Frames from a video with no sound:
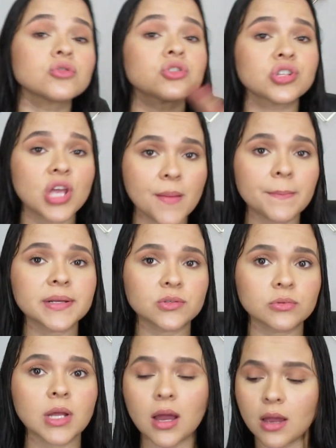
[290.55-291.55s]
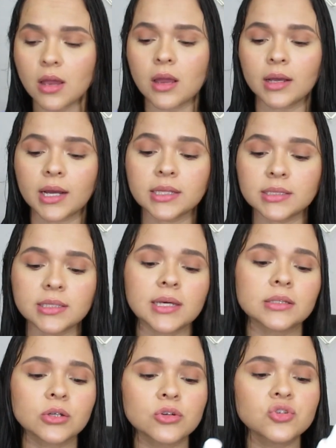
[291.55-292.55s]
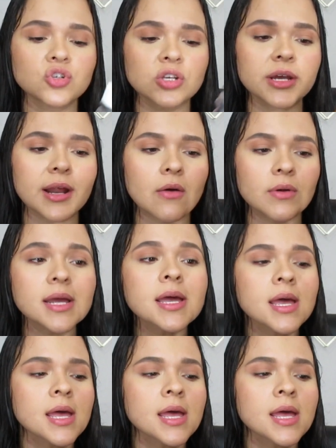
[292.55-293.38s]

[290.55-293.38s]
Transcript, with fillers: Siempre es una cantidad considerable